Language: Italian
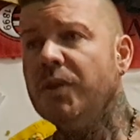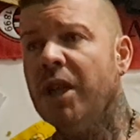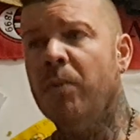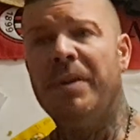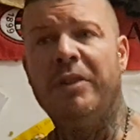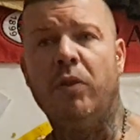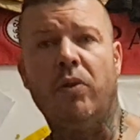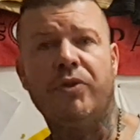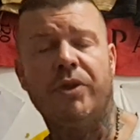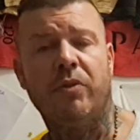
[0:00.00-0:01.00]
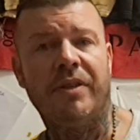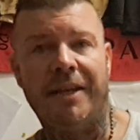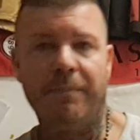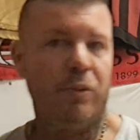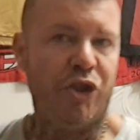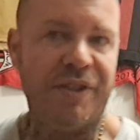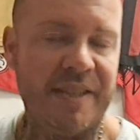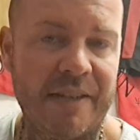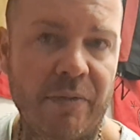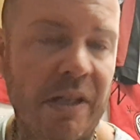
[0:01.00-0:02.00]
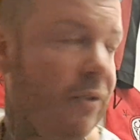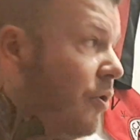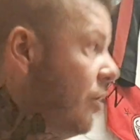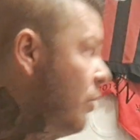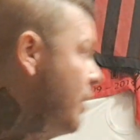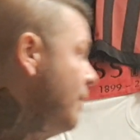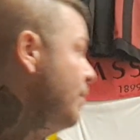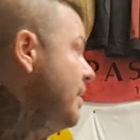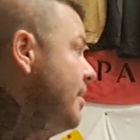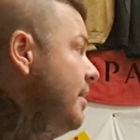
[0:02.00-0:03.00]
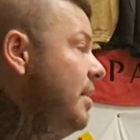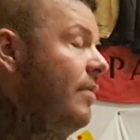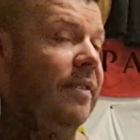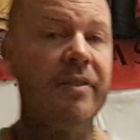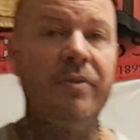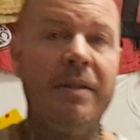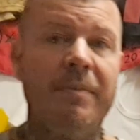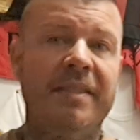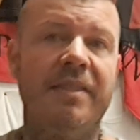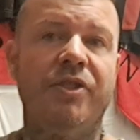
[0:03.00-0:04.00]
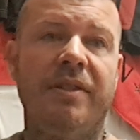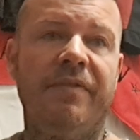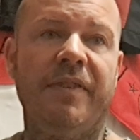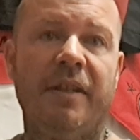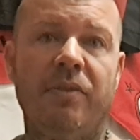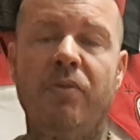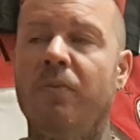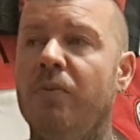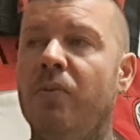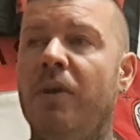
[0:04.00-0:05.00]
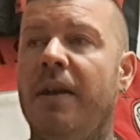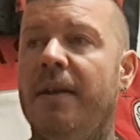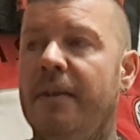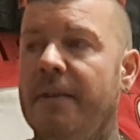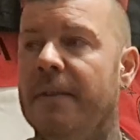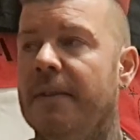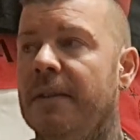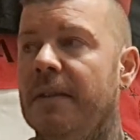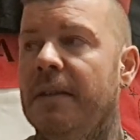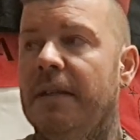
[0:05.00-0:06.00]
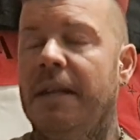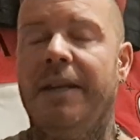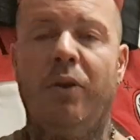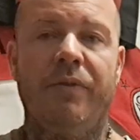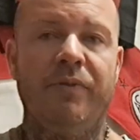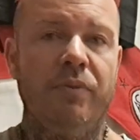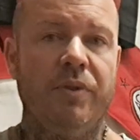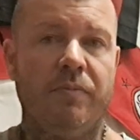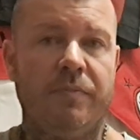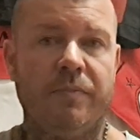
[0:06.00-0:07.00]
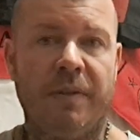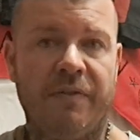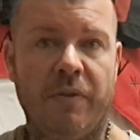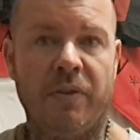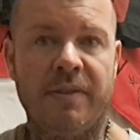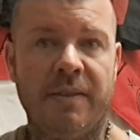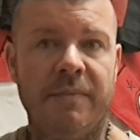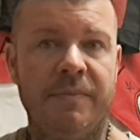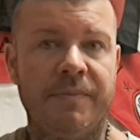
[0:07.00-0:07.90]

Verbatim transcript: È un bel toro a centrocampo, ci serve un altro centrocampista di livello da metterci di fianco comunque a, a Loftus, per forza.